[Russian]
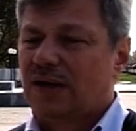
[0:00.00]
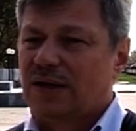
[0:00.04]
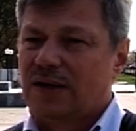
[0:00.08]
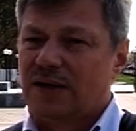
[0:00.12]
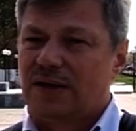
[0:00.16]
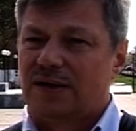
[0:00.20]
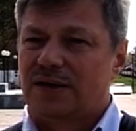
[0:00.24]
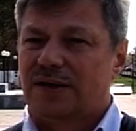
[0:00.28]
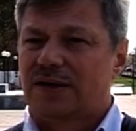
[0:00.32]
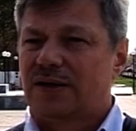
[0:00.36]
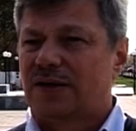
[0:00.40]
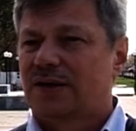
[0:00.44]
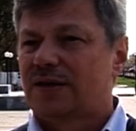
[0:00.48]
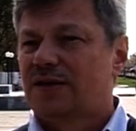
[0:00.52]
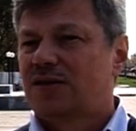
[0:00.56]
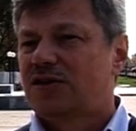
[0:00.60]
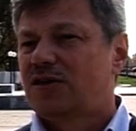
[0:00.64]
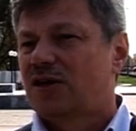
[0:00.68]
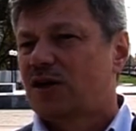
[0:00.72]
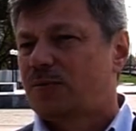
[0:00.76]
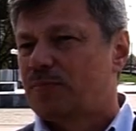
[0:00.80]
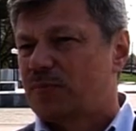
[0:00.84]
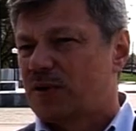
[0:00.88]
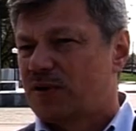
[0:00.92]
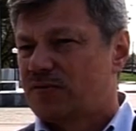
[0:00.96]
э,
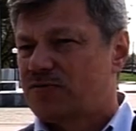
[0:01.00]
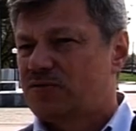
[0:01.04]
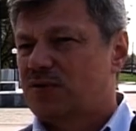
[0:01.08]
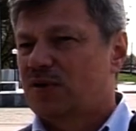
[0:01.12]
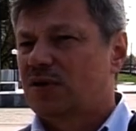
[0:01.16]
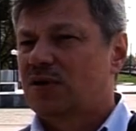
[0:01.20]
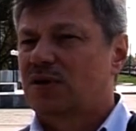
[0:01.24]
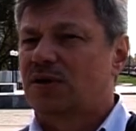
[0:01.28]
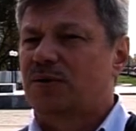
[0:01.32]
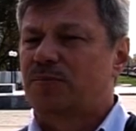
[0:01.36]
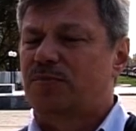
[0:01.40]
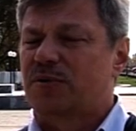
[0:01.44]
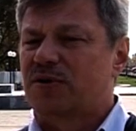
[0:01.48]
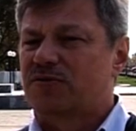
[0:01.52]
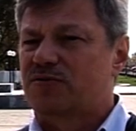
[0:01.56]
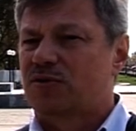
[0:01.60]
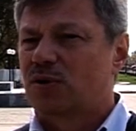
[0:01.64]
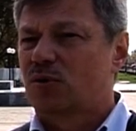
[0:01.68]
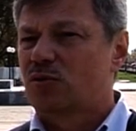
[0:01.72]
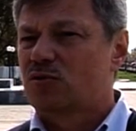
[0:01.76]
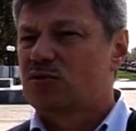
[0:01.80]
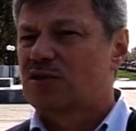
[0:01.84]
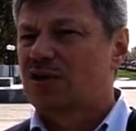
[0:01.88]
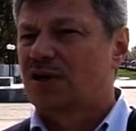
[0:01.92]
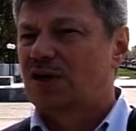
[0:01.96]
тех э,
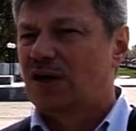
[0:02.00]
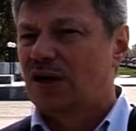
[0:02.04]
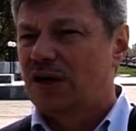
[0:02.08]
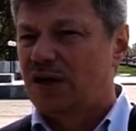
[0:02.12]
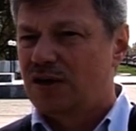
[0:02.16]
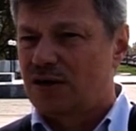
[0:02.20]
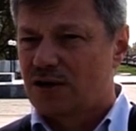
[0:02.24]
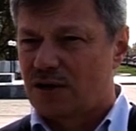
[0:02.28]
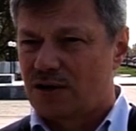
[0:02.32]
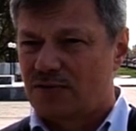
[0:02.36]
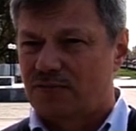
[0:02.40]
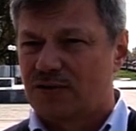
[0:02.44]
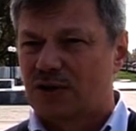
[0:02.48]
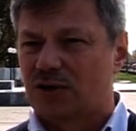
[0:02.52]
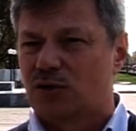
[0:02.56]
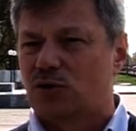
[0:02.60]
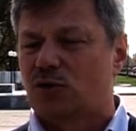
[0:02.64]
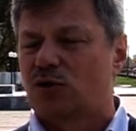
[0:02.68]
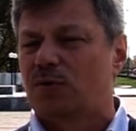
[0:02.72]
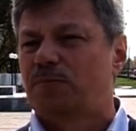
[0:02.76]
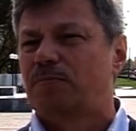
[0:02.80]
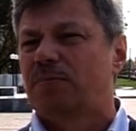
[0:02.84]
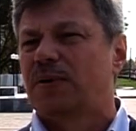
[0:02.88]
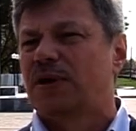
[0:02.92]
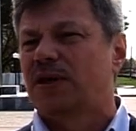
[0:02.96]
профсоюзных лидеров,
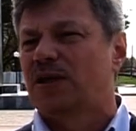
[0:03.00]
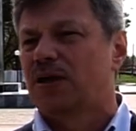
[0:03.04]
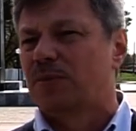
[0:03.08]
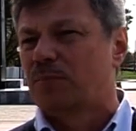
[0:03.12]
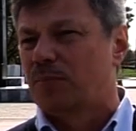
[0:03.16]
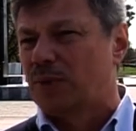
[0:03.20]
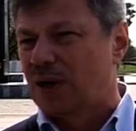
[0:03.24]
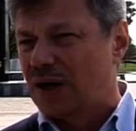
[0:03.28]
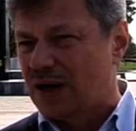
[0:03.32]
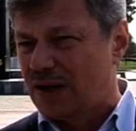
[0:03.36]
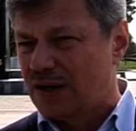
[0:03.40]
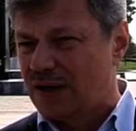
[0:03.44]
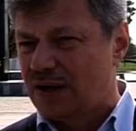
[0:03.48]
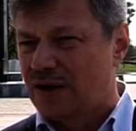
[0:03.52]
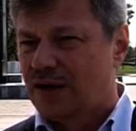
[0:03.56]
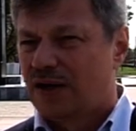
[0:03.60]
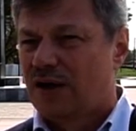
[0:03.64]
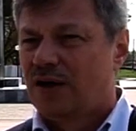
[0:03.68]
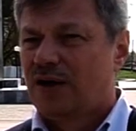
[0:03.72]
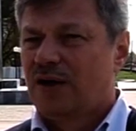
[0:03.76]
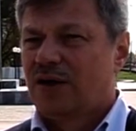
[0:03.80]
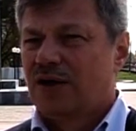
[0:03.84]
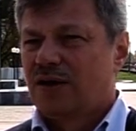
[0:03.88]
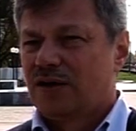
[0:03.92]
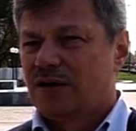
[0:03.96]
которые принимали
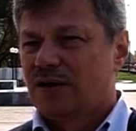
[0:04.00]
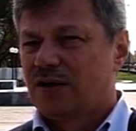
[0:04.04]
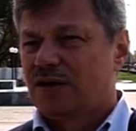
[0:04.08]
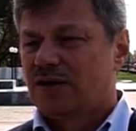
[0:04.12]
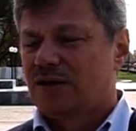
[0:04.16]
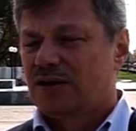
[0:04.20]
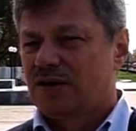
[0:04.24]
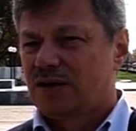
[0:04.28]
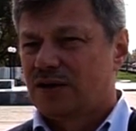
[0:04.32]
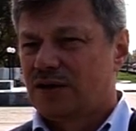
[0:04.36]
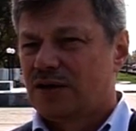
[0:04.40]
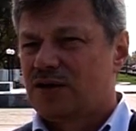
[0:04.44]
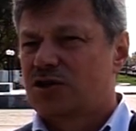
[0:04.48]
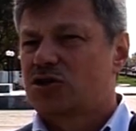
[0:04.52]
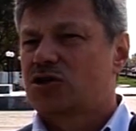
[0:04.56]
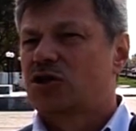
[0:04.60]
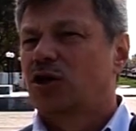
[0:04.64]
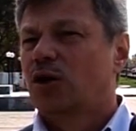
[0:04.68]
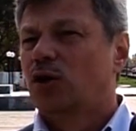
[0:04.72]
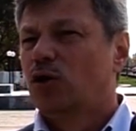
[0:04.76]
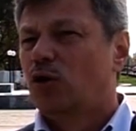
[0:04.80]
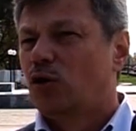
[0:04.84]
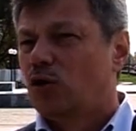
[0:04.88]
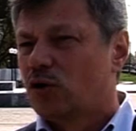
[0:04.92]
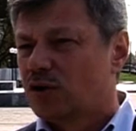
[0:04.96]
э,
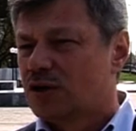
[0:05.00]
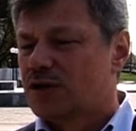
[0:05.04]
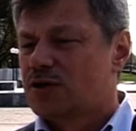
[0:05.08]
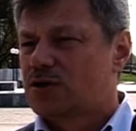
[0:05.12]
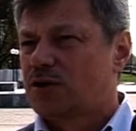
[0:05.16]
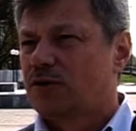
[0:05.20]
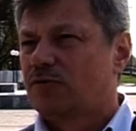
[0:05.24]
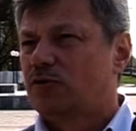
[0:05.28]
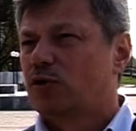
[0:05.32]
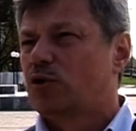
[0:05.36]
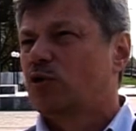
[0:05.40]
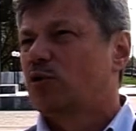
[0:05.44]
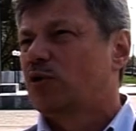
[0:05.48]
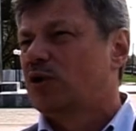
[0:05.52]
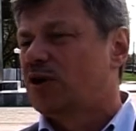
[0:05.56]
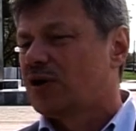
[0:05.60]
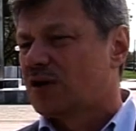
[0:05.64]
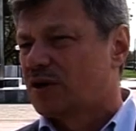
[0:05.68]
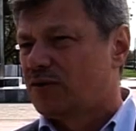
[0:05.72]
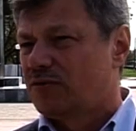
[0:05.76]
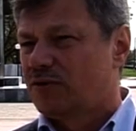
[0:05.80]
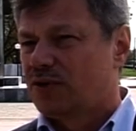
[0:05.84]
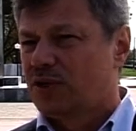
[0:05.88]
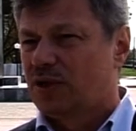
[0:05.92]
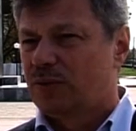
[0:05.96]
эшелоны с
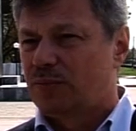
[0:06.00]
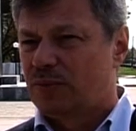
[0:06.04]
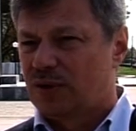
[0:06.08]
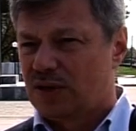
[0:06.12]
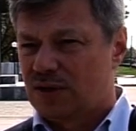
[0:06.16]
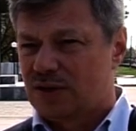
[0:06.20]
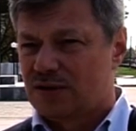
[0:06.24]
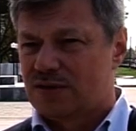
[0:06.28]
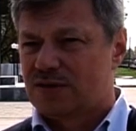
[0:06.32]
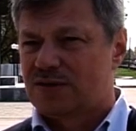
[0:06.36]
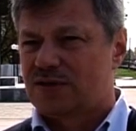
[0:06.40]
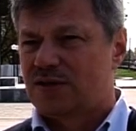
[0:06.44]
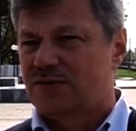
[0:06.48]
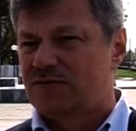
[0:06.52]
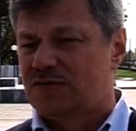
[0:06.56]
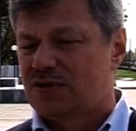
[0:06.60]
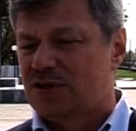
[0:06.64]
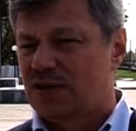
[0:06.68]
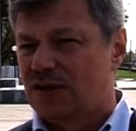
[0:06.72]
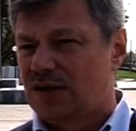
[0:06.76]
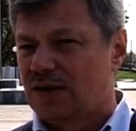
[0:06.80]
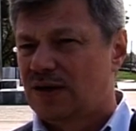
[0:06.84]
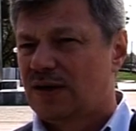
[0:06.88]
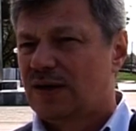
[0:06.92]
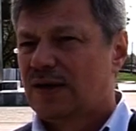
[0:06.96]
эвакуированными со
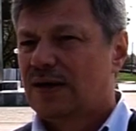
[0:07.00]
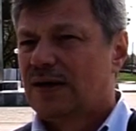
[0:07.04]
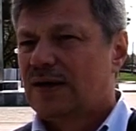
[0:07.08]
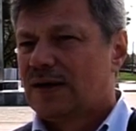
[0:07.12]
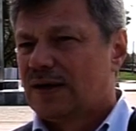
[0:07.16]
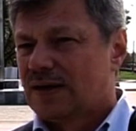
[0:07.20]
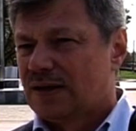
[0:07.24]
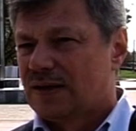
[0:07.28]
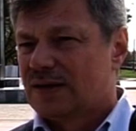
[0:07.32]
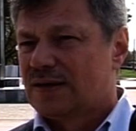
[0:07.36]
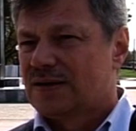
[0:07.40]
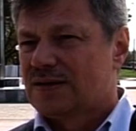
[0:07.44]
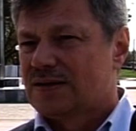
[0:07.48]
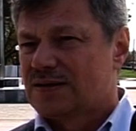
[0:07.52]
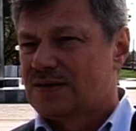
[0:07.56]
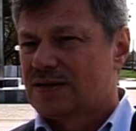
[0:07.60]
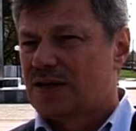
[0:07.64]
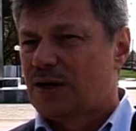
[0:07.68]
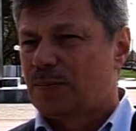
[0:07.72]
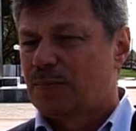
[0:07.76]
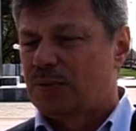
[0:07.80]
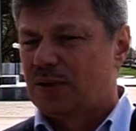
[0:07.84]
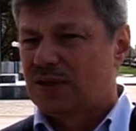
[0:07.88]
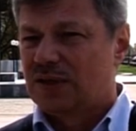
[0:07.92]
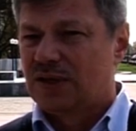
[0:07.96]
всей э,
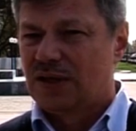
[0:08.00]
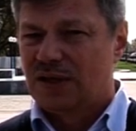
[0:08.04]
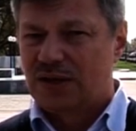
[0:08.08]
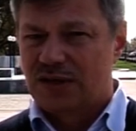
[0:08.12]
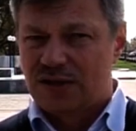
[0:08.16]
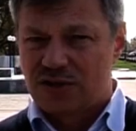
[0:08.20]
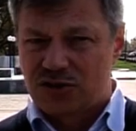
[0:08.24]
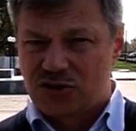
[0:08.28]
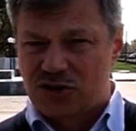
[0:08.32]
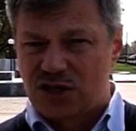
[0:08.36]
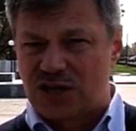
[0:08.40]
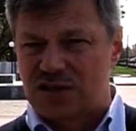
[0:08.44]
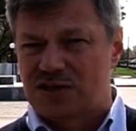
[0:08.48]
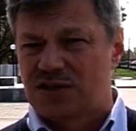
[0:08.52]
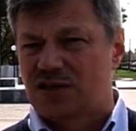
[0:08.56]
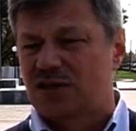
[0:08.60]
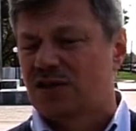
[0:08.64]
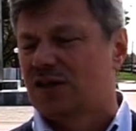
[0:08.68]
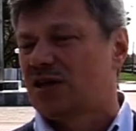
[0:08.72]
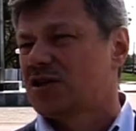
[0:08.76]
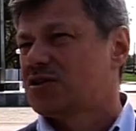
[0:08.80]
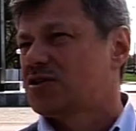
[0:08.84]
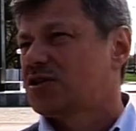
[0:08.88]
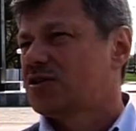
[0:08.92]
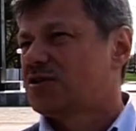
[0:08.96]
западной части
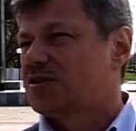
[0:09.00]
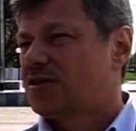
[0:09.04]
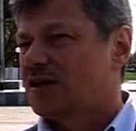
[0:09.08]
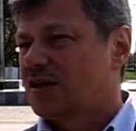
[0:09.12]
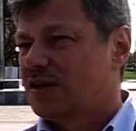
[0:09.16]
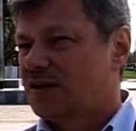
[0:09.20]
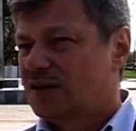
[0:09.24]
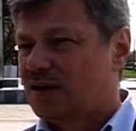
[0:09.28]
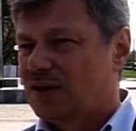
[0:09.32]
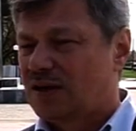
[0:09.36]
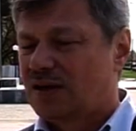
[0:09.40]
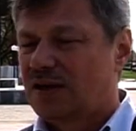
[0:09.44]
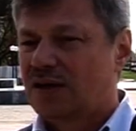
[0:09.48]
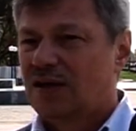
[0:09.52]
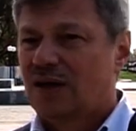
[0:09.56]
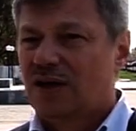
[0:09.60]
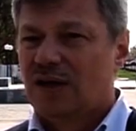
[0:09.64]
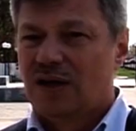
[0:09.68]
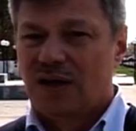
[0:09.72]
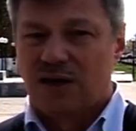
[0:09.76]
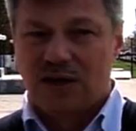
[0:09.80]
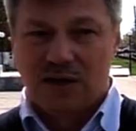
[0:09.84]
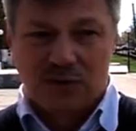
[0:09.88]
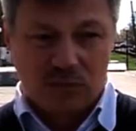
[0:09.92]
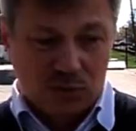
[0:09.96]
нашей страны.
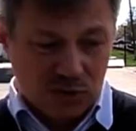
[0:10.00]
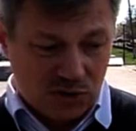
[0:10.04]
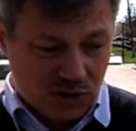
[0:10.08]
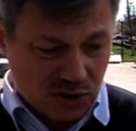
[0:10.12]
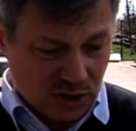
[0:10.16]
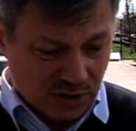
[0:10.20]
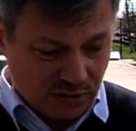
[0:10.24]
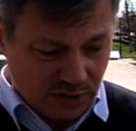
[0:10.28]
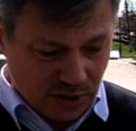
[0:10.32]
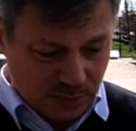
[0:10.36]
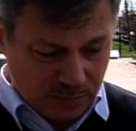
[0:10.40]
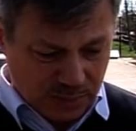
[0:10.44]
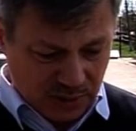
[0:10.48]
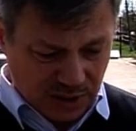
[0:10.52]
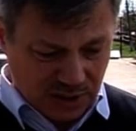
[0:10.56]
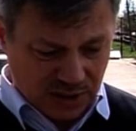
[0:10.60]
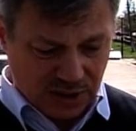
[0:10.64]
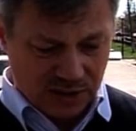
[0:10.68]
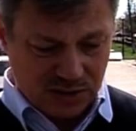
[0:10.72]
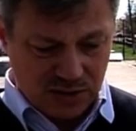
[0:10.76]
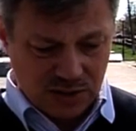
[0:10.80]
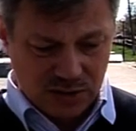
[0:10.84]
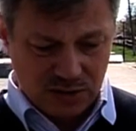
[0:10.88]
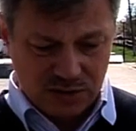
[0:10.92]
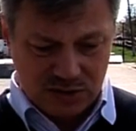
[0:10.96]
И вот человек
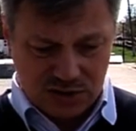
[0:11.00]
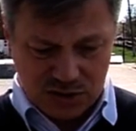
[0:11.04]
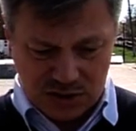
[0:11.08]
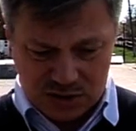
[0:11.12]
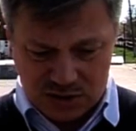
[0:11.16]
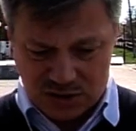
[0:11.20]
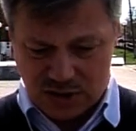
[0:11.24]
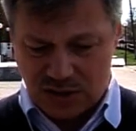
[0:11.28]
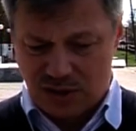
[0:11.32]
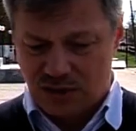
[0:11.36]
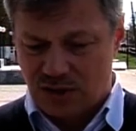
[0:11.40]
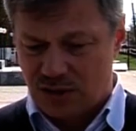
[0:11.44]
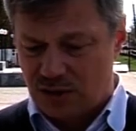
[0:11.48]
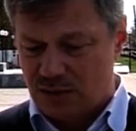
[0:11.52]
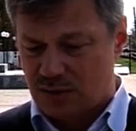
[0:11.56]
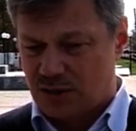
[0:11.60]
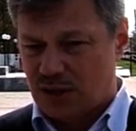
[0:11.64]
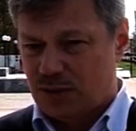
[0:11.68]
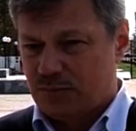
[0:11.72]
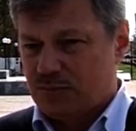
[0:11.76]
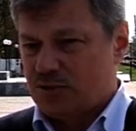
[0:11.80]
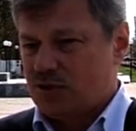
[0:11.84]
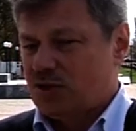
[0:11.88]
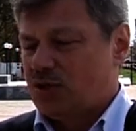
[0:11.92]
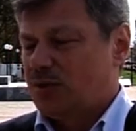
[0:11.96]
приходил с, с, одни,
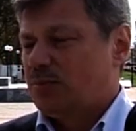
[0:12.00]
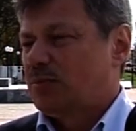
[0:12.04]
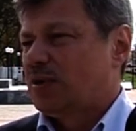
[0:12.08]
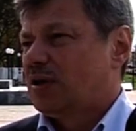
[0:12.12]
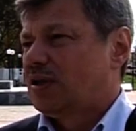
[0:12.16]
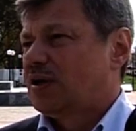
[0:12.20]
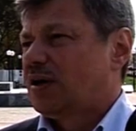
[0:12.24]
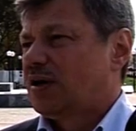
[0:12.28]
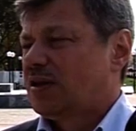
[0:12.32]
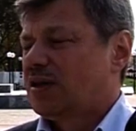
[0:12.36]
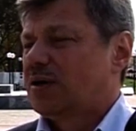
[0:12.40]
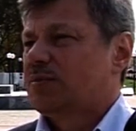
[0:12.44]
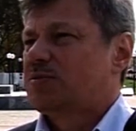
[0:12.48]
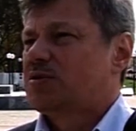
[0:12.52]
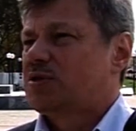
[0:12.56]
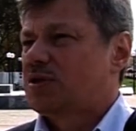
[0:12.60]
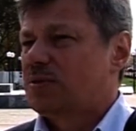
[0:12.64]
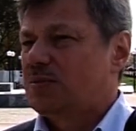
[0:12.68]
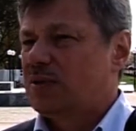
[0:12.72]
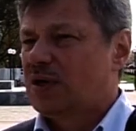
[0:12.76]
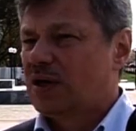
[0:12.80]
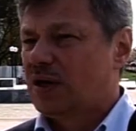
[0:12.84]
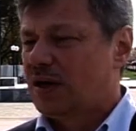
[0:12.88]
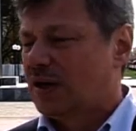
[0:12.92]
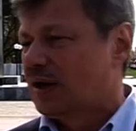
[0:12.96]
там, с чемоданом,
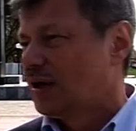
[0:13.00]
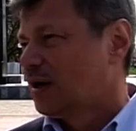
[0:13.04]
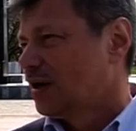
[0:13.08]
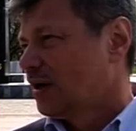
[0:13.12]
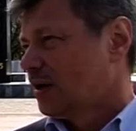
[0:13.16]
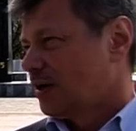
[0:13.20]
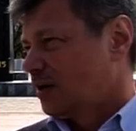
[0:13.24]
семья.